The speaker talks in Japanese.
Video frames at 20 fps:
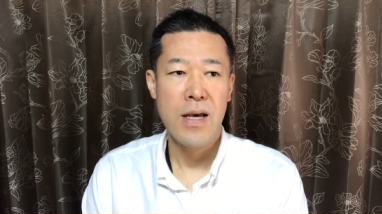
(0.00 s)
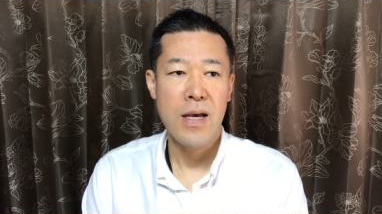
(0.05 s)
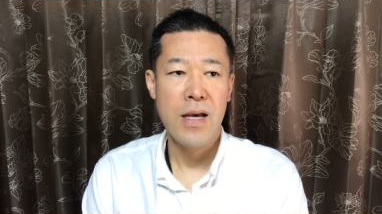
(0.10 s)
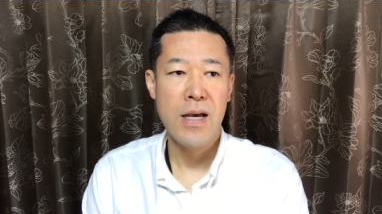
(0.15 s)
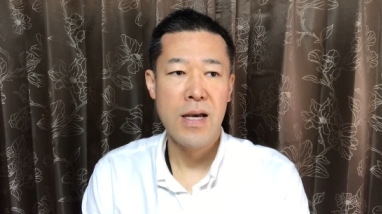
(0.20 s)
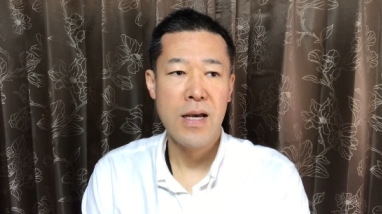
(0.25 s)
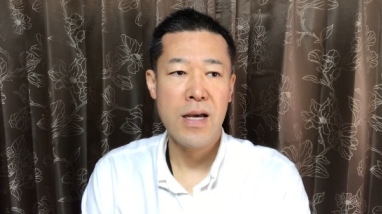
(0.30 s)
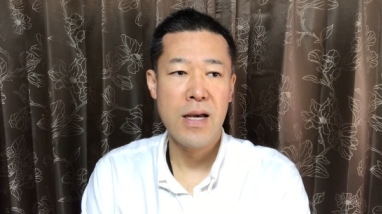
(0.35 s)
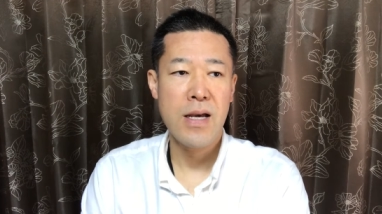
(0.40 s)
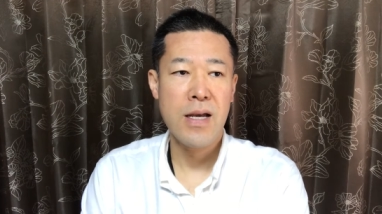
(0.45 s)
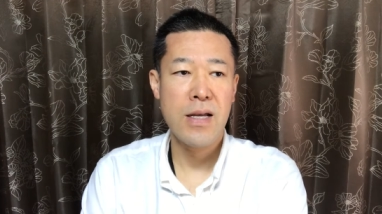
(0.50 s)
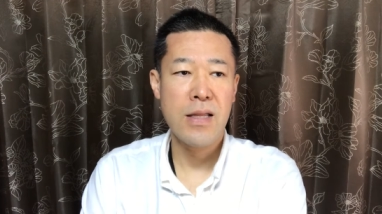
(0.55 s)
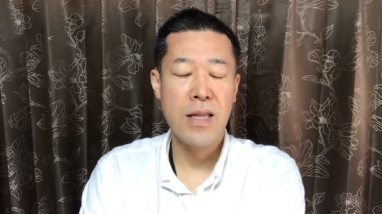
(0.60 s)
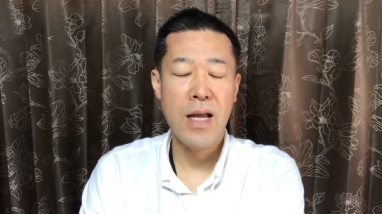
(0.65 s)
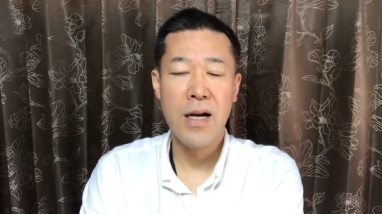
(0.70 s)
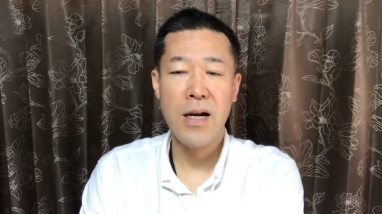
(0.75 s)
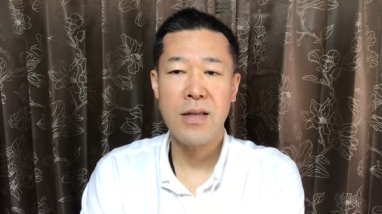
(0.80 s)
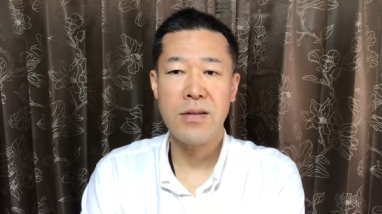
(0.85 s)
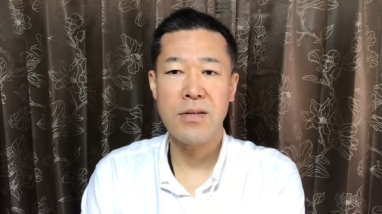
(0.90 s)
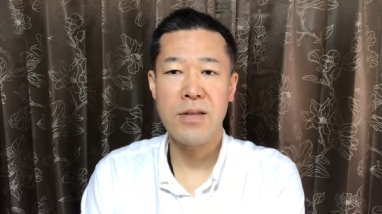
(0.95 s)
えー、
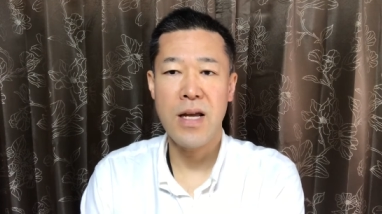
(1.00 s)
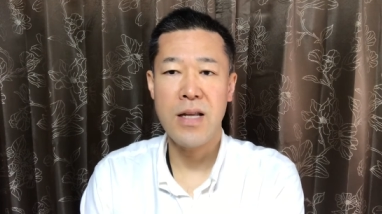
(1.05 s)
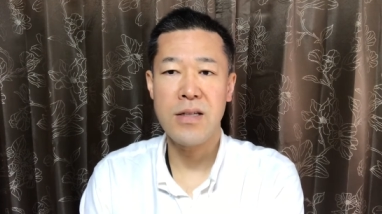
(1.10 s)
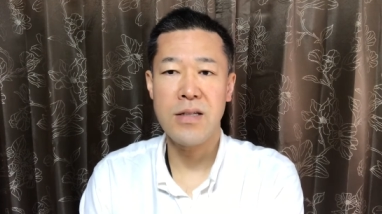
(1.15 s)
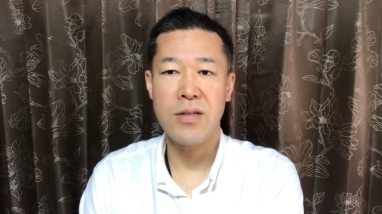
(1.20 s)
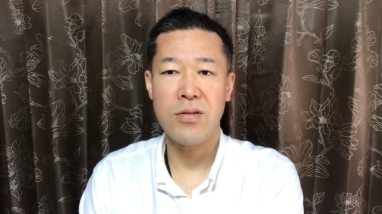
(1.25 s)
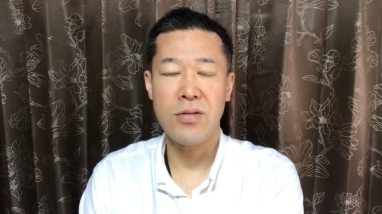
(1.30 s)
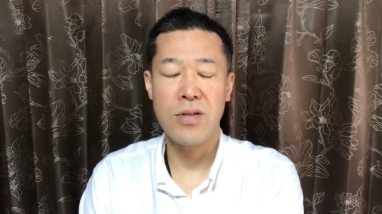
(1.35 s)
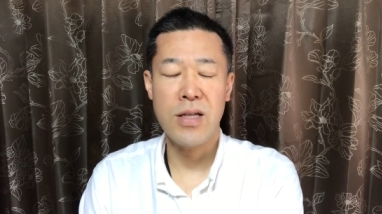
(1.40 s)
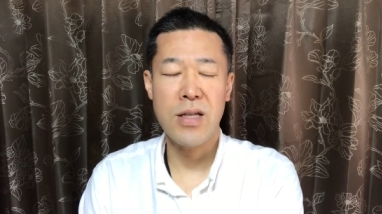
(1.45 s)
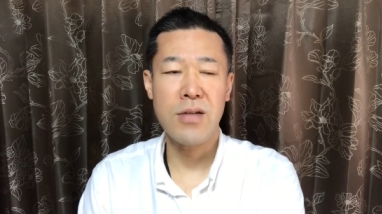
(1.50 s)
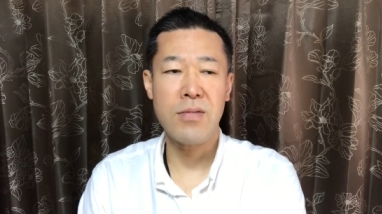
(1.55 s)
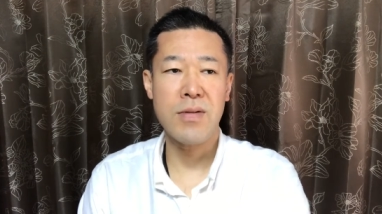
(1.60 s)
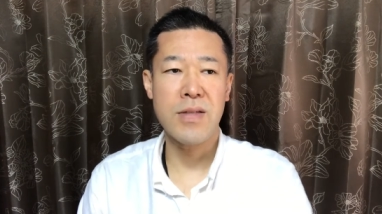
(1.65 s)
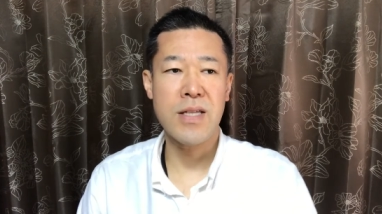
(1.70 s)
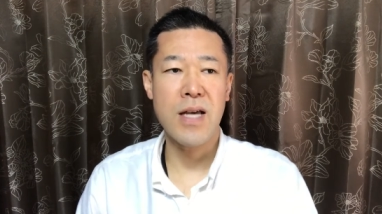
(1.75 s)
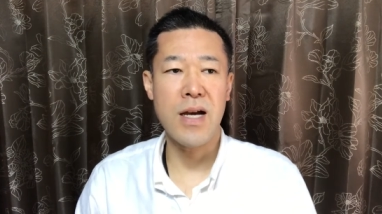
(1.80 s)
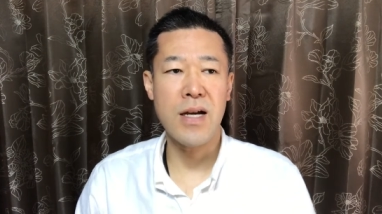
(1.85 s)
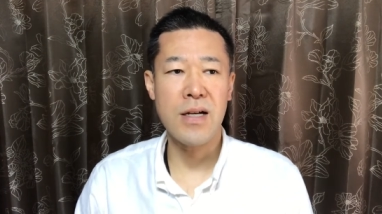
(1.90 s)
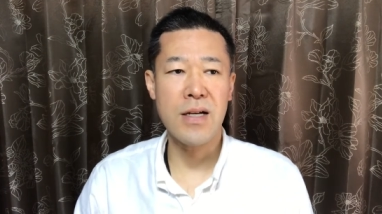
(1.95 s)
何月何日を例えば
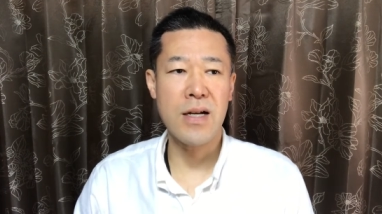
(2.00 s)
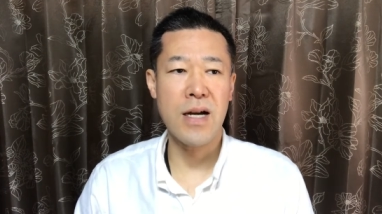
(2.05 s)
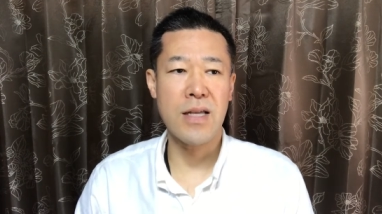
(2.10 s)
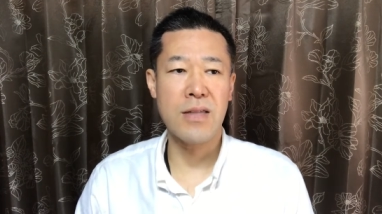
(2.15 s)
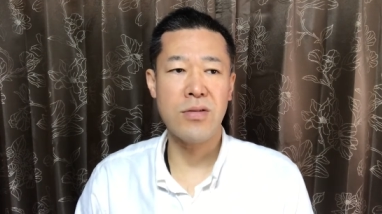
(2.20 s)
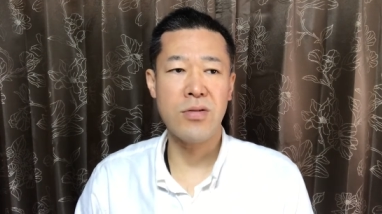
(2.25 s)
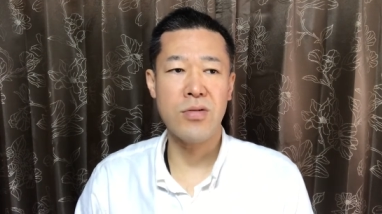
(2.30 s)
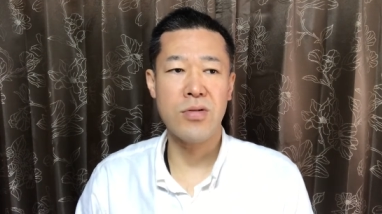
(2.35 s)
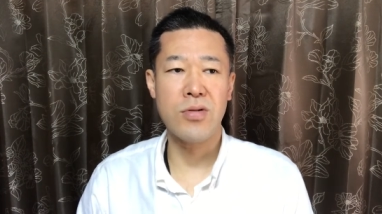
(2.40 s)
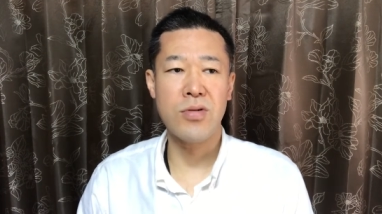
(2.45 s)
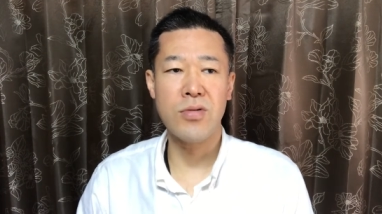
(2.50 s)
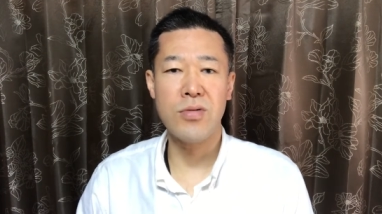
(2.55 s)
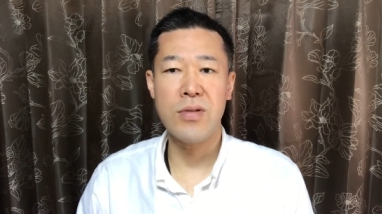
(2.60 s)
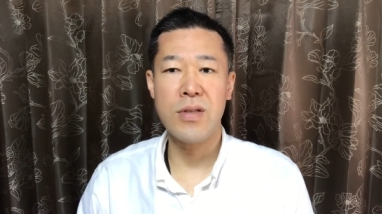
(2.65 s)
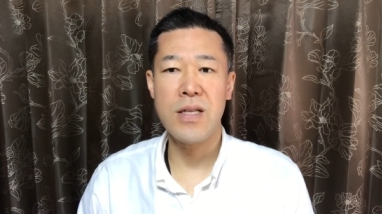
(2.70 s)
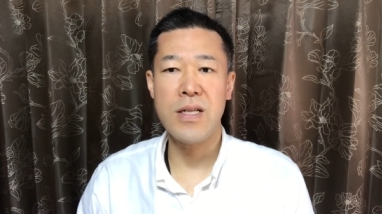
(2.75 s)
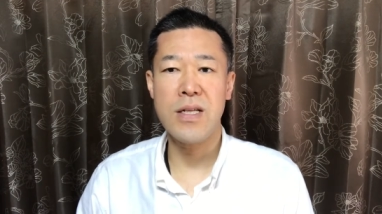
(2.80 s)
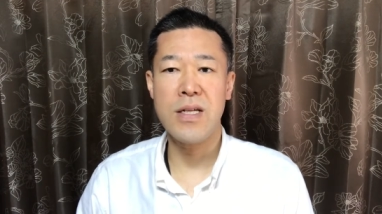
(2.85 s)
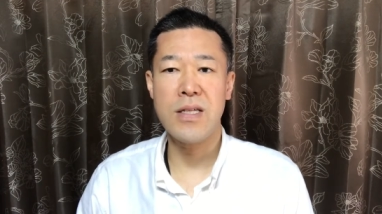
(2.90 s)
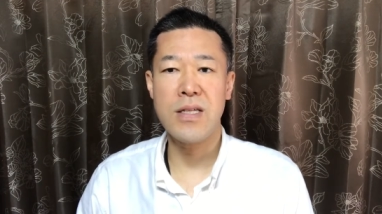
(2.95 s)
さんがつじゅう
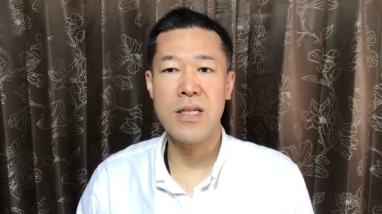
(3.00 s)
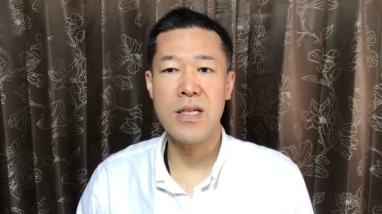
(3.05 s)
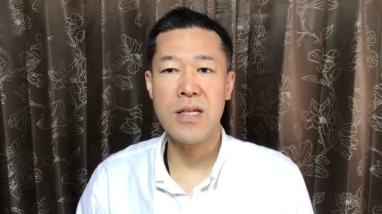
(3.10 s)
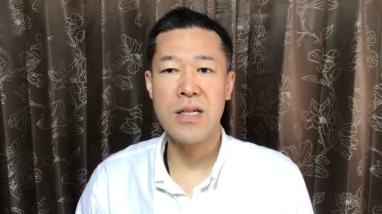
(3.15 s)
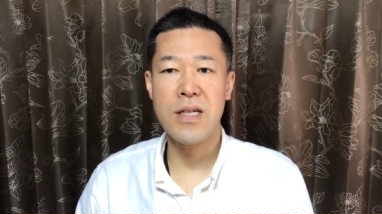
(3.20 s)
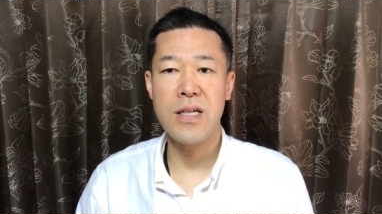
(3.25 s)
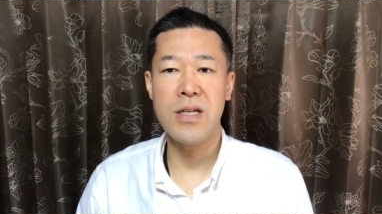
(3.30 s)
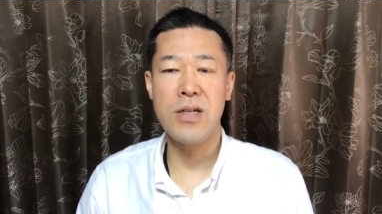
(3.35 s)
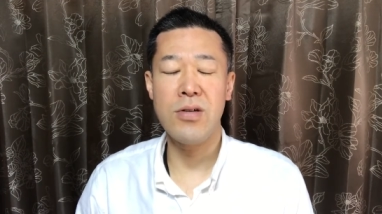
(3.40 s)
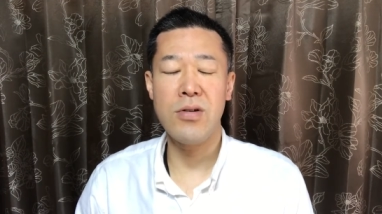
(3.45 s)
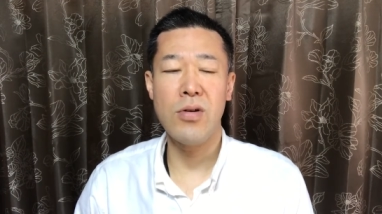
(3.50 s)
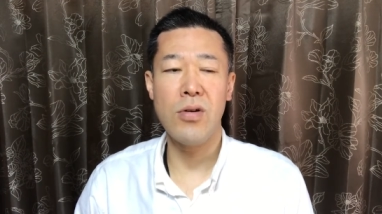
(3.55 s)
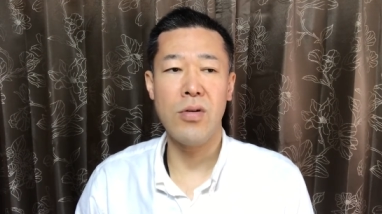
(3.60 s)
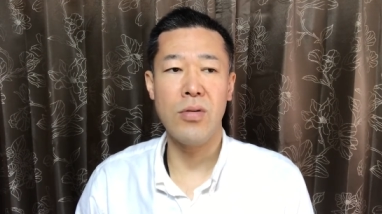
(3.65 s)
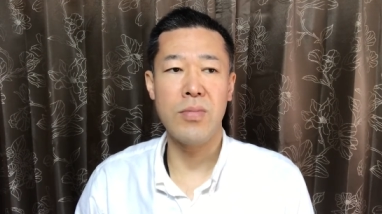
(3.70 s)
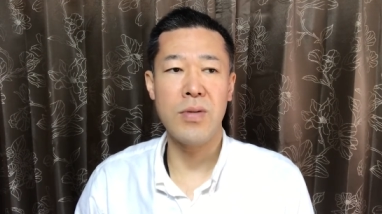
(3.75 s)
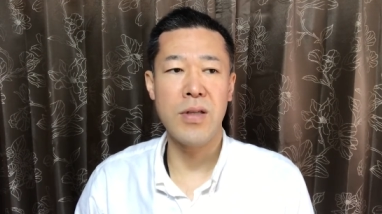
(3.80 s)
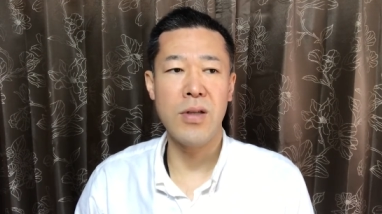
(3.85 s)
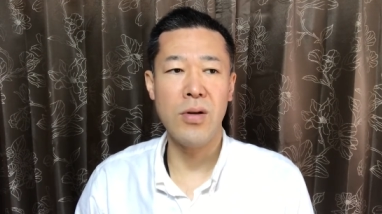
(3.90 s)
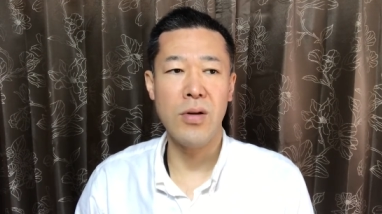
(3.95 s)
ににち金
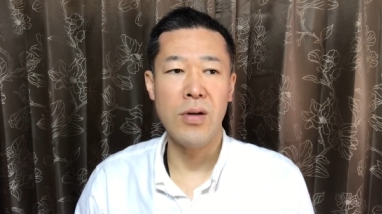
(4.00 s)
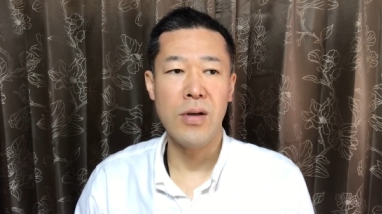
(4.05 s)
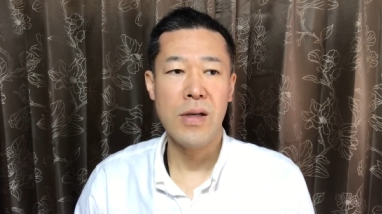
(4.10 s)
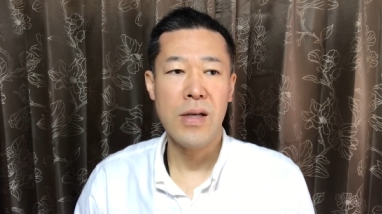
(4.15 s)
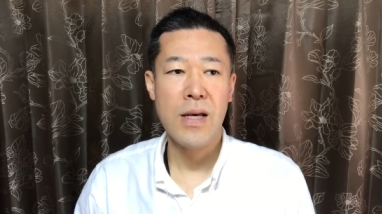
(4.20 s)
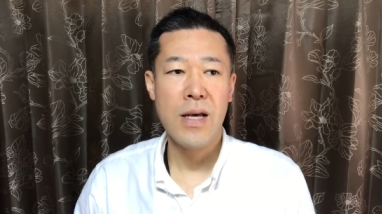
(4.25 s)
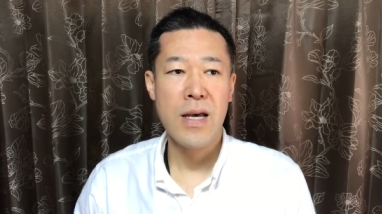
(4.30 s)
曜日の、